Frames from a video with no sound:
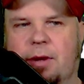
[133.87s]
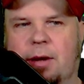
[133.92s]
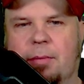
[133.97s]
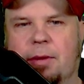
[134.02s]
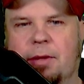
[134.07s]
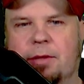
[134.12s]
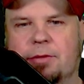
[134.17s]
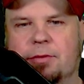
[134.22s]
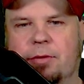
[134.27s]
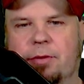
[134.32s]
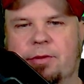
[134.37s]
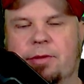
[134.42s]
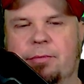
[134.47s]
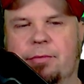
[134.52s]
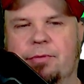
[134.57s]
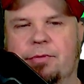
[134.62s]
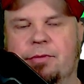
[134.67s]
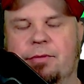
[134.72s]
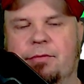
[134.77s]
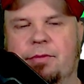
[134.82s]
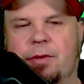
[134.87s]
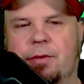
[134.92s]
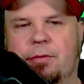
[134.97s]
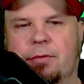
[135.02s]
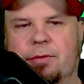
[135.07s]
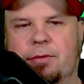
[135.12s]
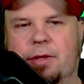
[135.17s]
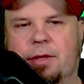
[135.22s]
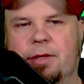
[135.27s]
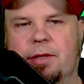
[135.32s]
aber trotzdem müssen sie wieder
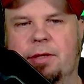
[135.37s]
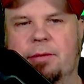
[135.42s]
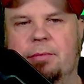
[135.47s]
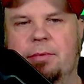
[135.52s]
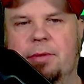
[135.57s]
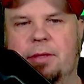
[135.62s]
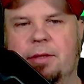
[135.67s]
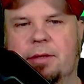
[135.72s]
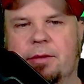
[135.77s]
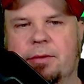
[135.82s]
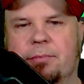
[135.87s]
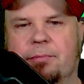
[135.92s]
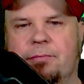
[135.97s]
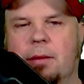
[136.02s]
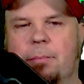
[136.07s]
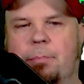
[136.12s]
runter in die Mine.